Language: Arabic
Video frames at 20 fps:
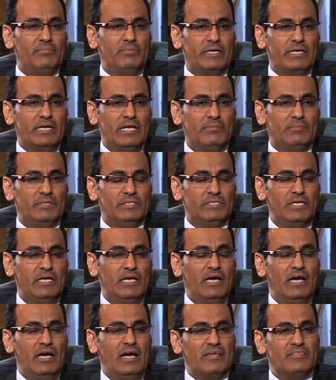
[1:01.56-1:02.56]
البرنامج
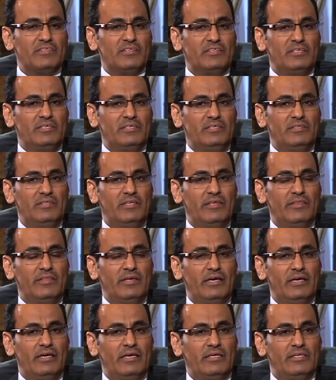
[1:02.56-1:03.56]
خاصة
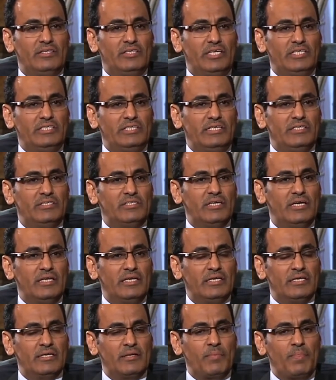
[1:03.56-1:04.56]
إذا ترجع
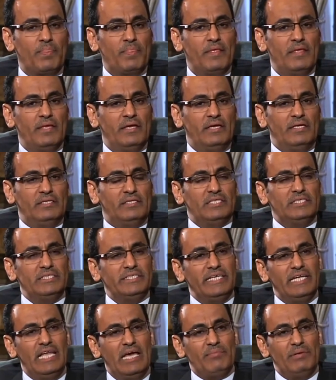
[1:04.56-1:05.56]
للتاريخ تجد
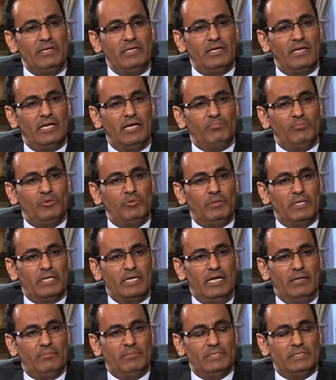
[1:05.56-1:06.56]
العمل اللي قام
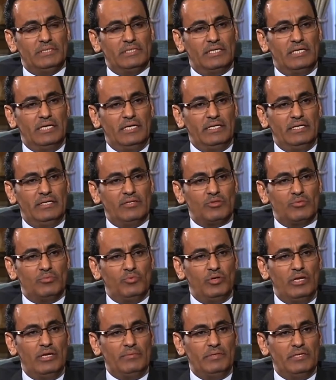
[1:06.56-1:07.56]
بالبرنامج كان
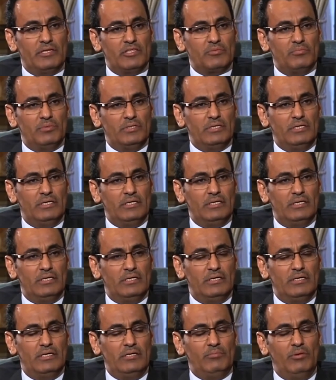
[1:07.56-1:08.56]
سمو الأمير
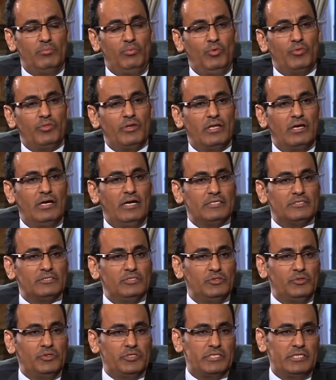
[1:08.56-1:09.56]
آه، المبعوث الخاص
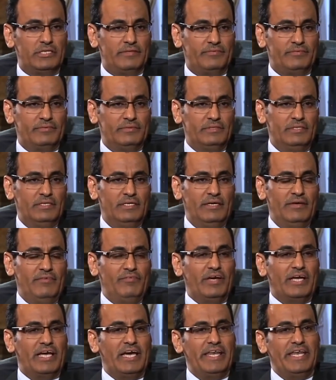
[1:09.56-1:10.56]
لليونسيف
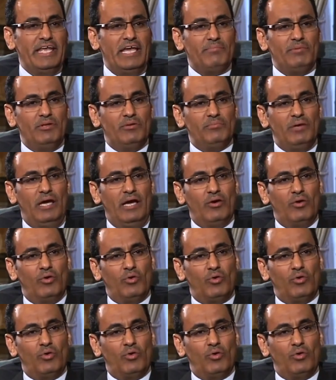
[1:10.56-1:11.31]
فكان يعمل عن